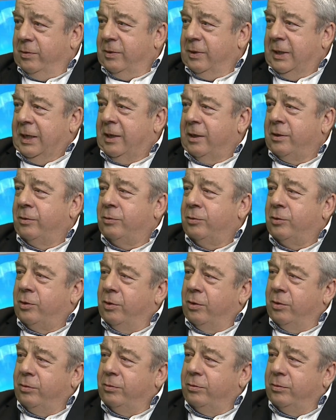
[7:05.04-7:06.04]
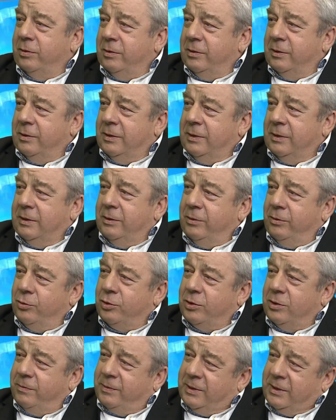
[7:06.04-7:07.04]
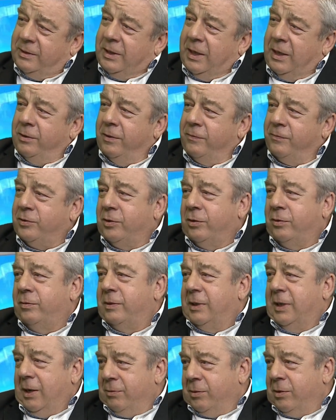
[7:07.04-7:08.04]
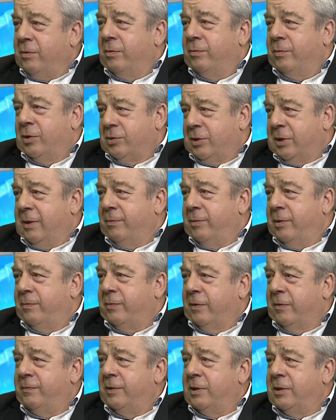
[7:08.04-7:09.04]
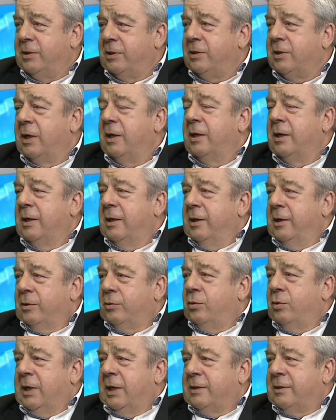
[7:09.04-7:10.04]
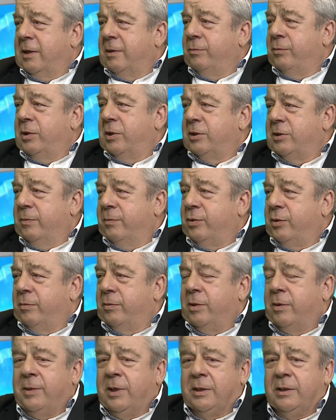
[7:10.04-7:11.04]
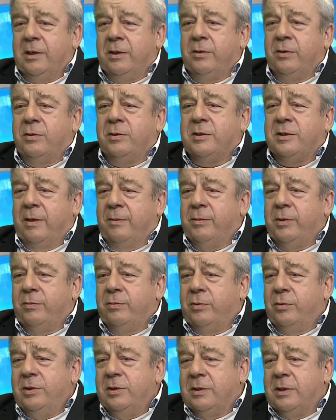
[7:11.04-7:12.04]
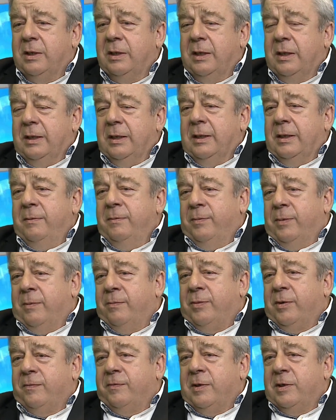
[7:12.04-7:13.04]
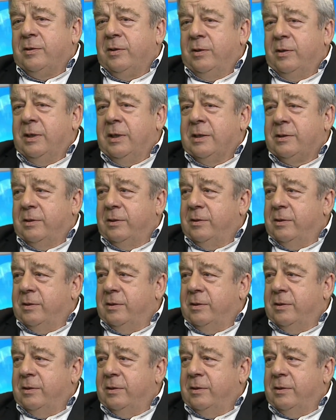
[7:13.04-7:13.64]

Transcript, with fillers: jaką tą już najnowszą nauką, można by powiedzieć, która zajmuje się problematyką samobójstw. Pan profesor jest